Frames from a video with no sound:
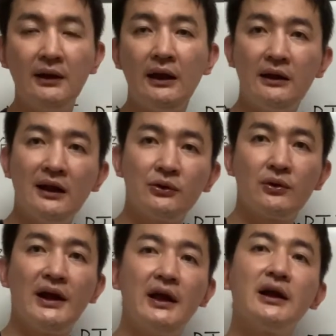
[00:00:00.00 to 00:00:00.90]
えー、なんと
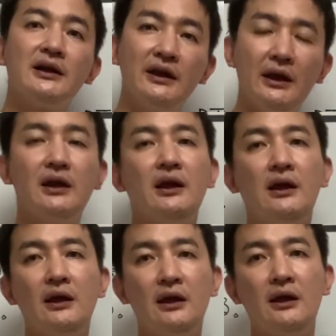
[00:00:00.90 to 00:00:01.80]
か変化で、
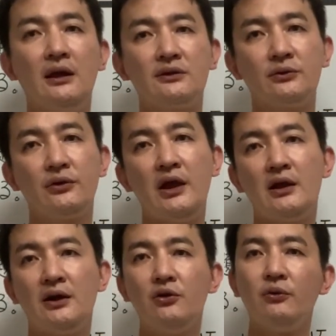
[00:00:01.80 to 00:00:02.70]
えー、その
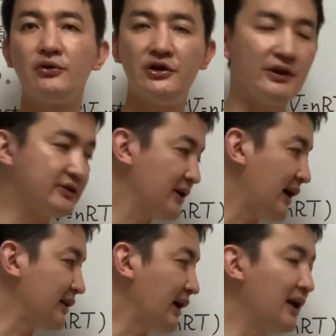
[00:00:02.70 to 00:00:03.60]
変化のモル比熱
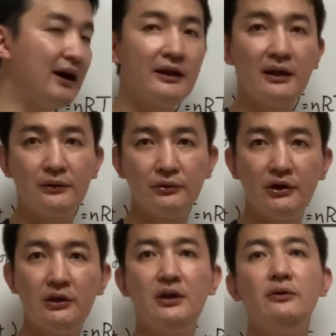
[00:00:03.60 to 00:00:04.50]
が与えられている
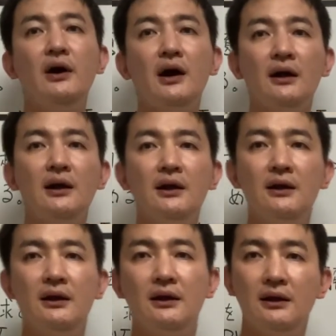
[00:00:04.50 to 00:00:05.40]
時っていうのは、
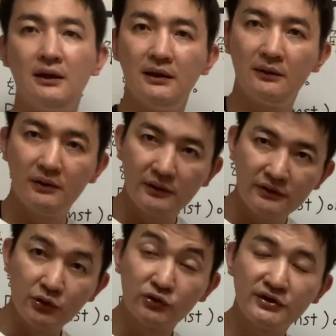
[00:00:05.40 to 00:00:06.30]

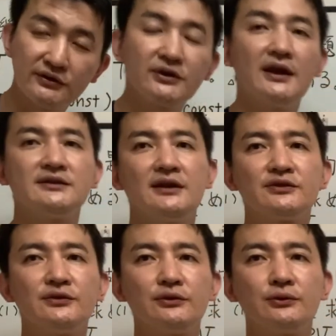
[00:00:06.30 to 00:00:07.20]
直接計算
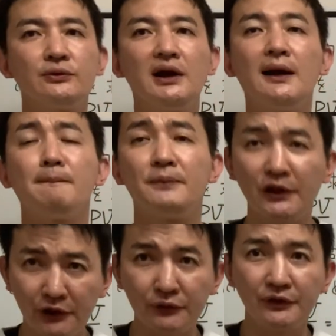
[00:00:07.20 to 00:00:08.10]
することが
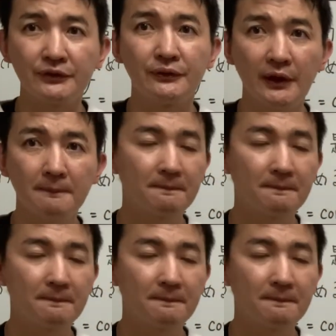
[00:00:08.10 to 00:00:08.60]
できるんですよね。